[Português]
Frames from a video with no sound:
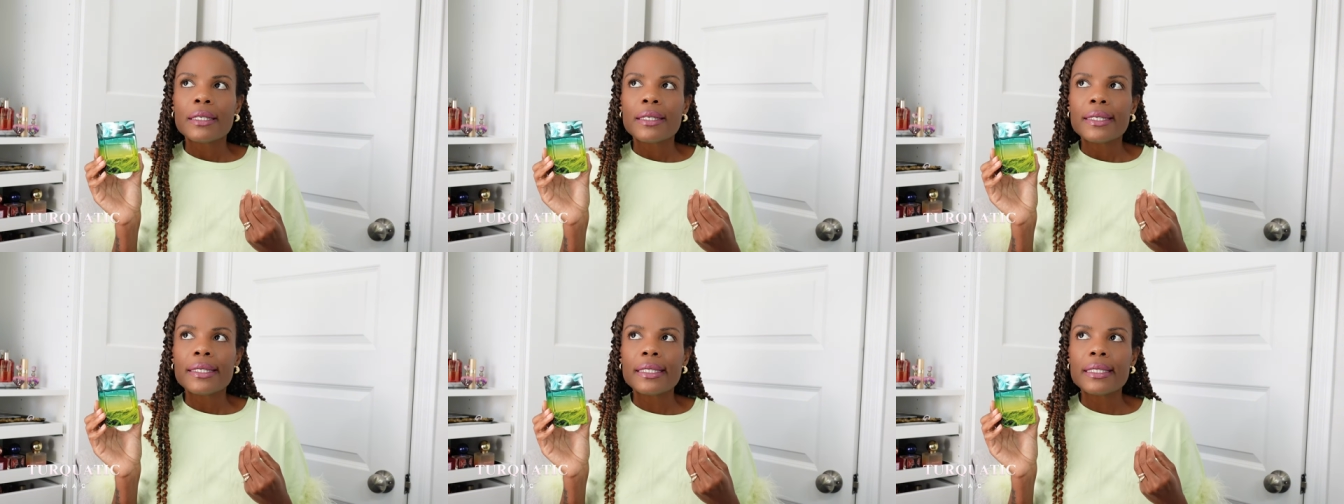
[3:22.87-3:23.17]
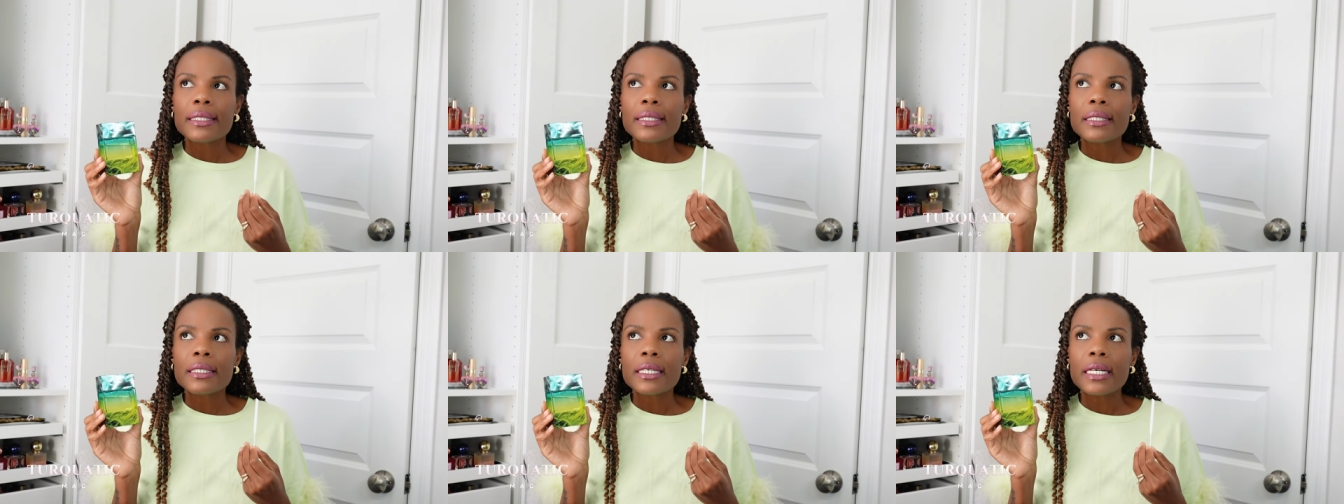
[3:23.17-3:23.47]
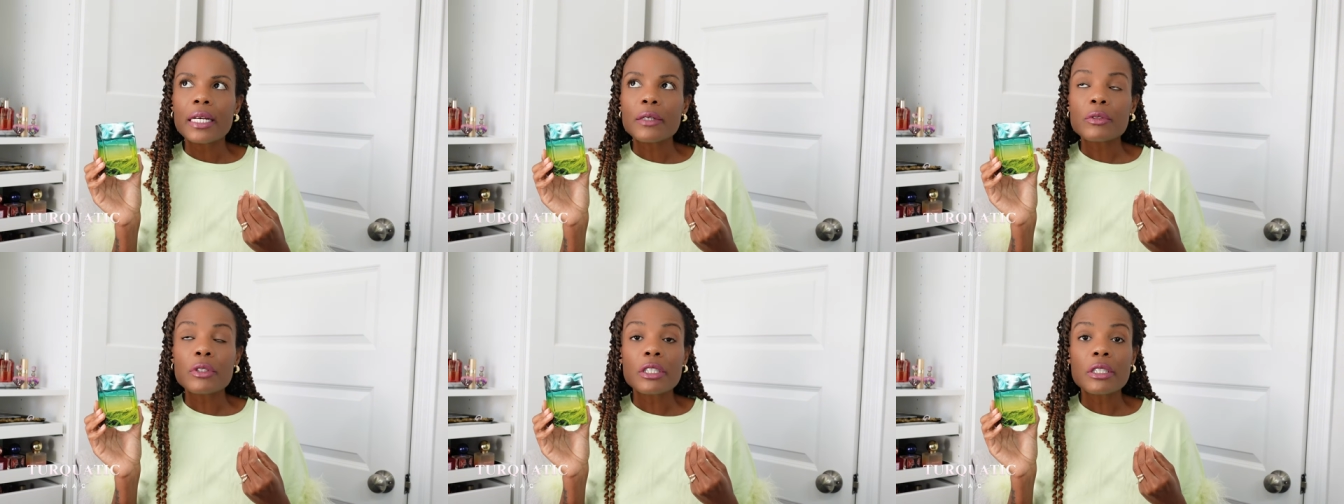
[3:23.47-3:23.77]
Uh,
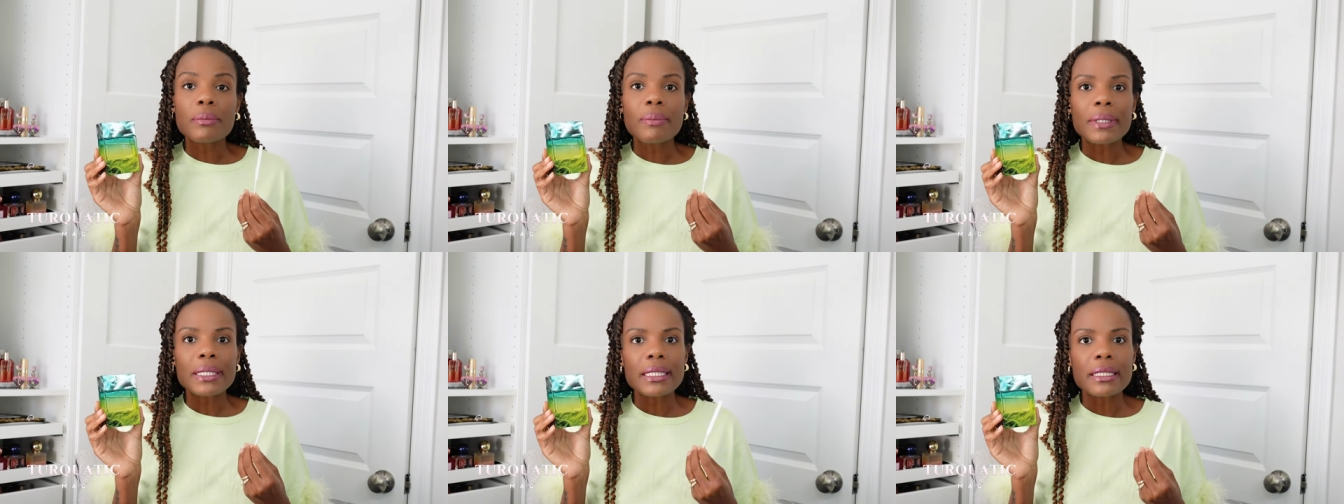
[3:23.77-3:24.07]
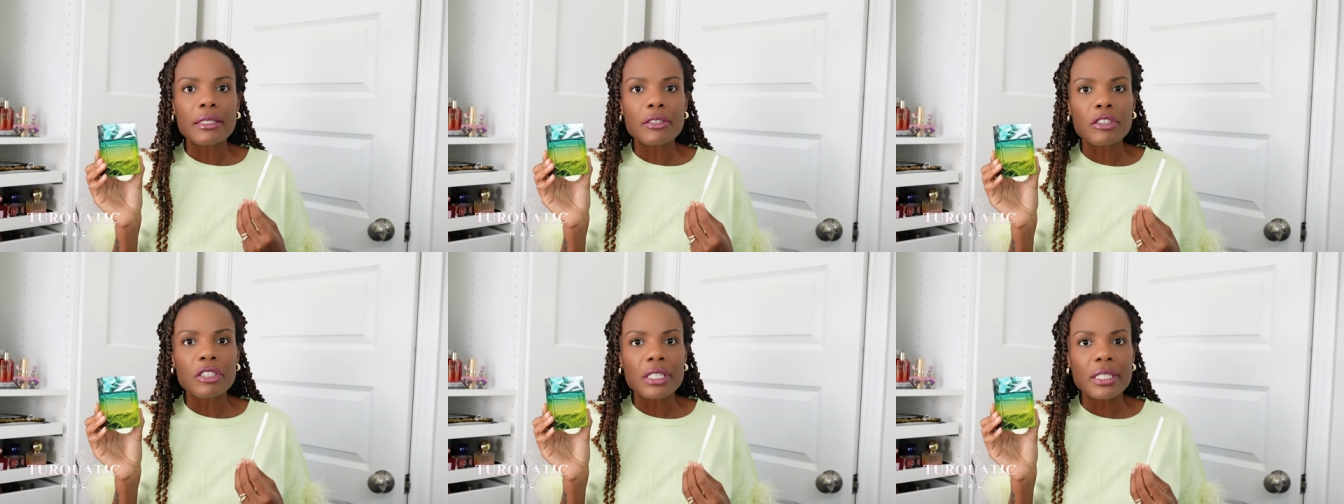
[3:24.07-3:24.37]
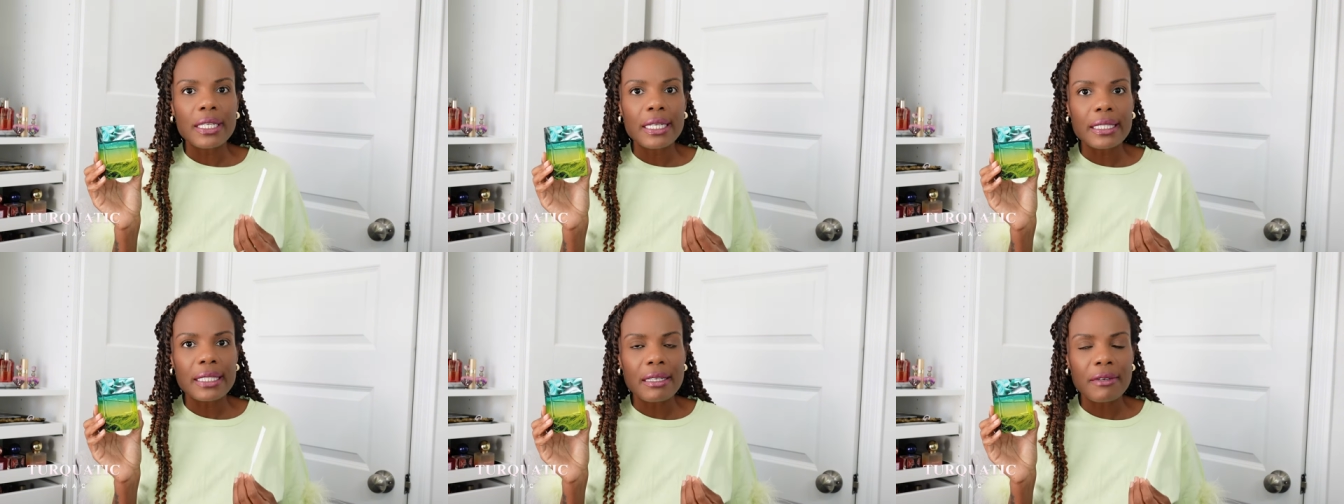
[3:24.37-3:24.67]
eu sinto
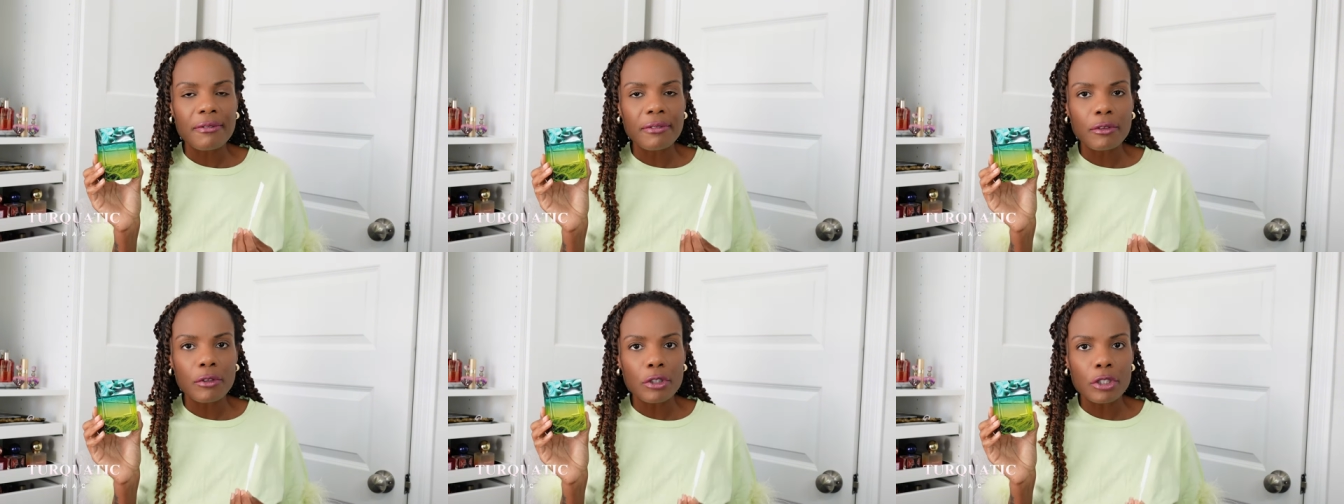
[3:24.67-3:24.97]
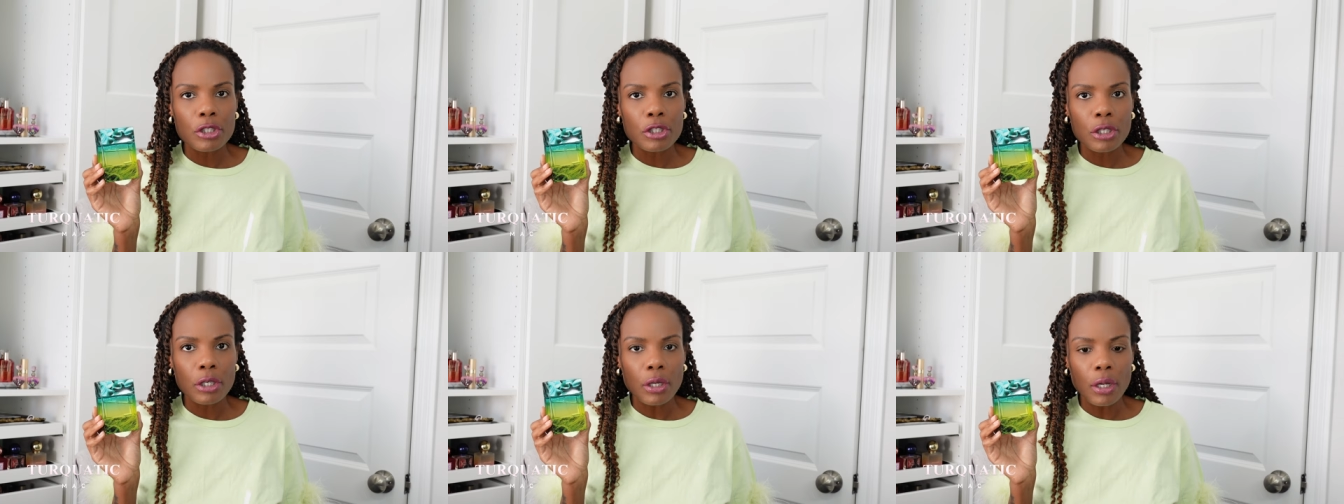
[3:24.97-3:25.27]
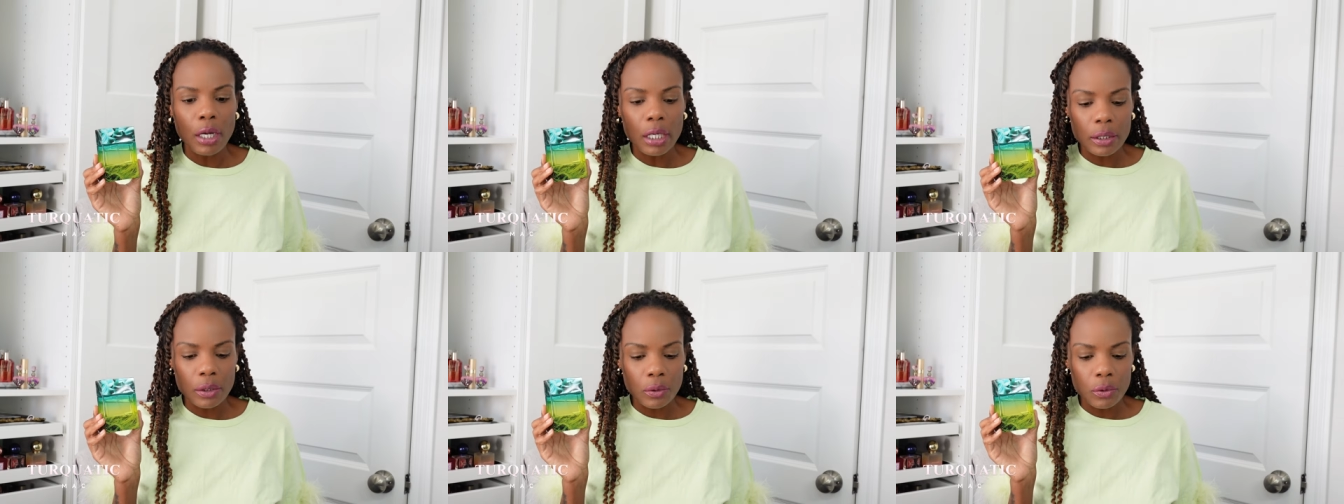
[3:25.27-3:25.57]
bastante essa flor de
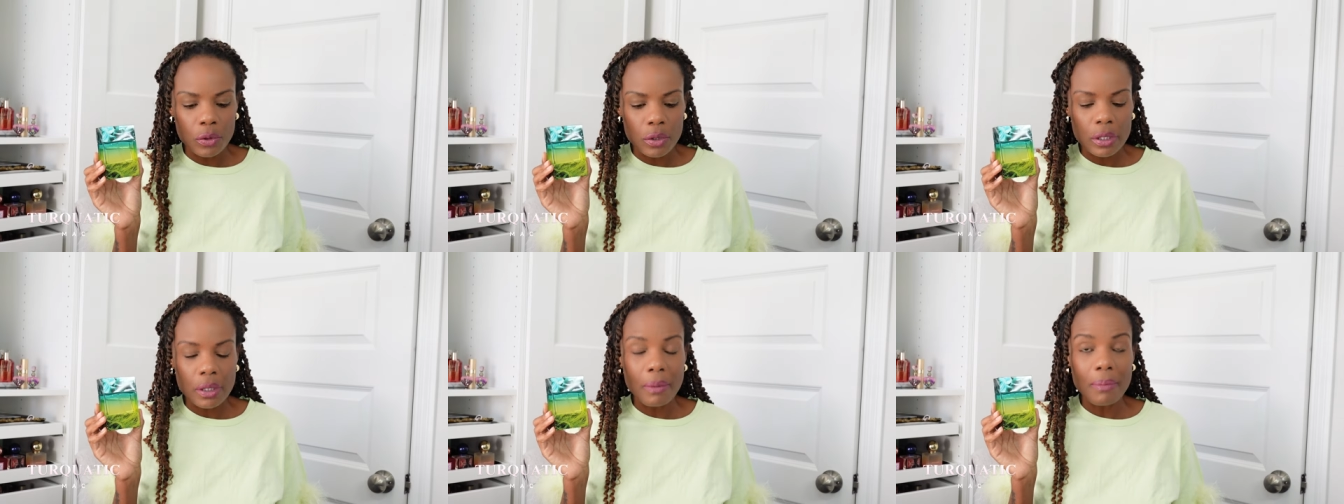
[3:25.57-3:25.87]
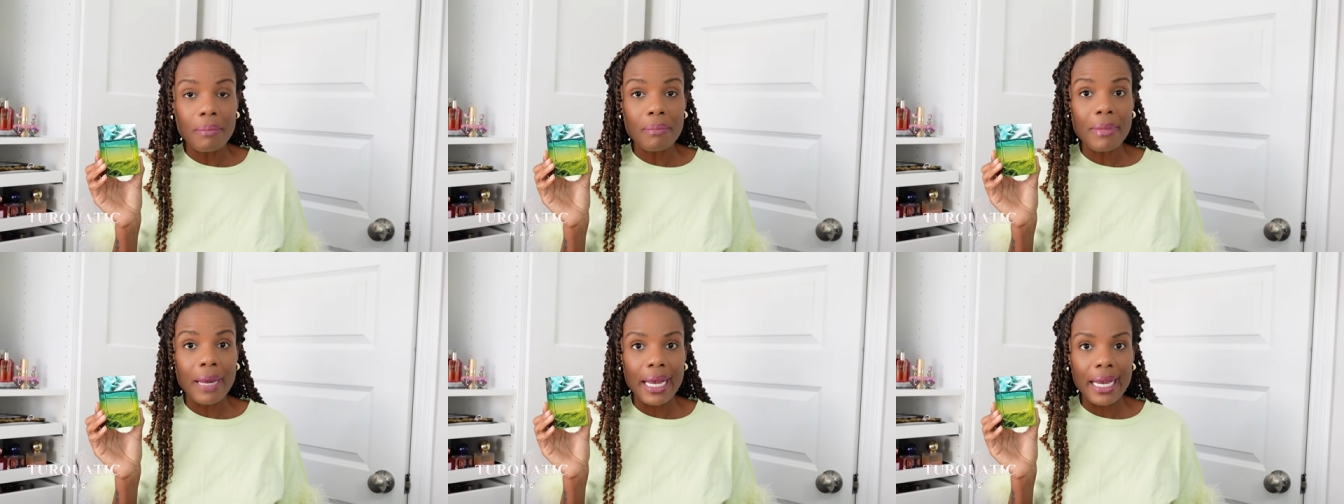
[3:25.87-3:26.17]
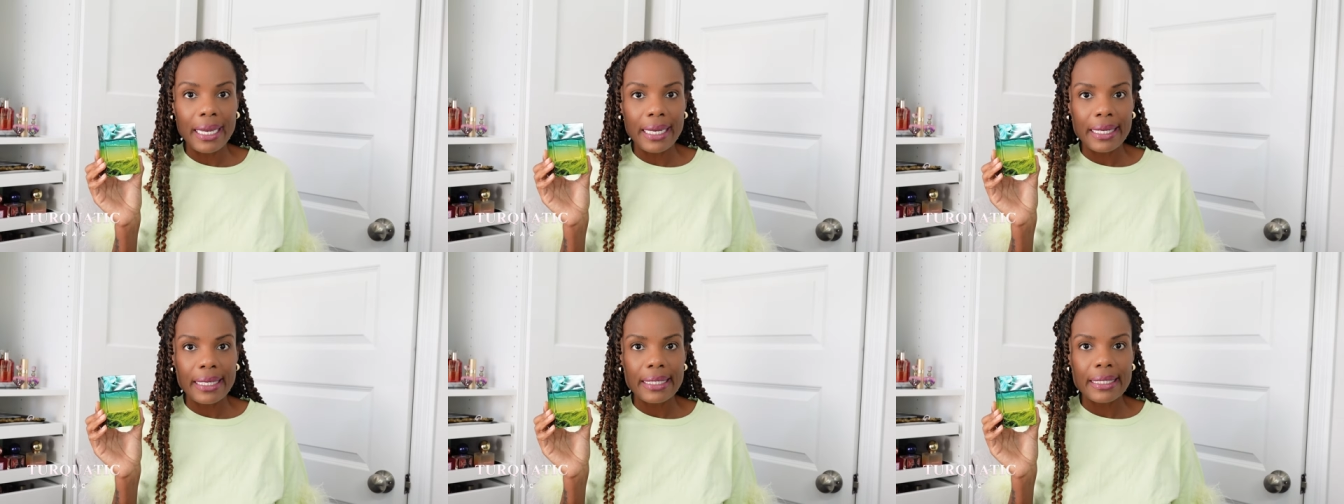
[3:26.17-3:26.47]
lótus,
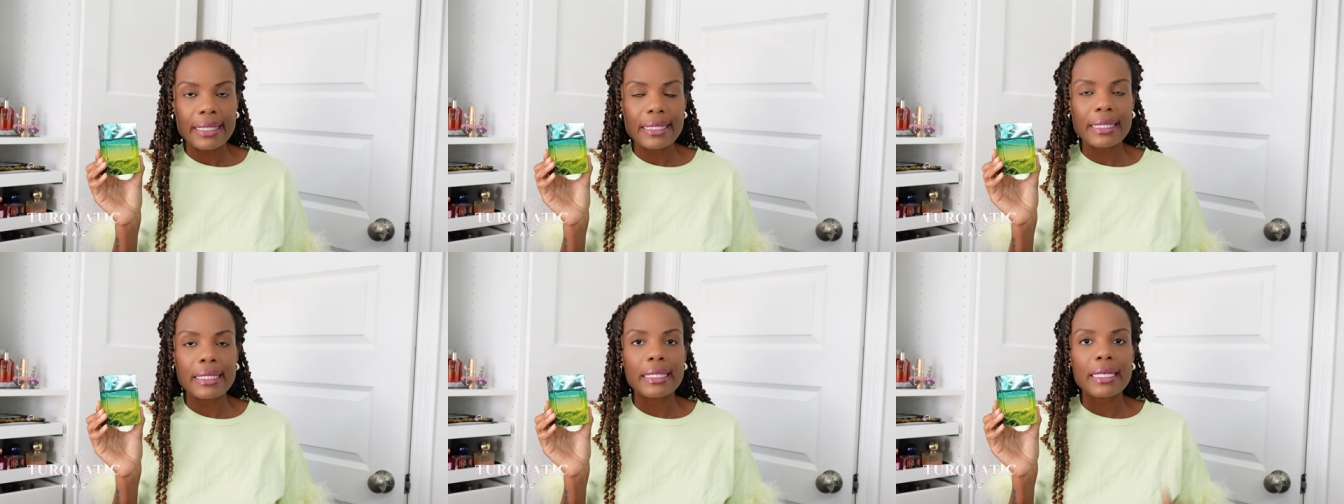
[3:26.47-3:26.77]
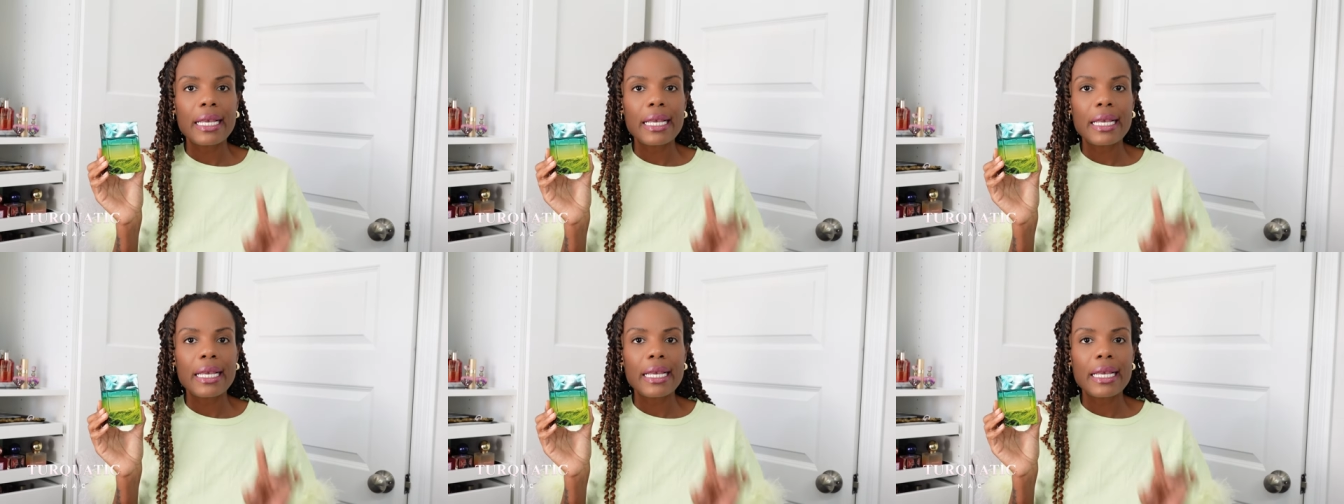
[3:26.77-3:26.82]
mas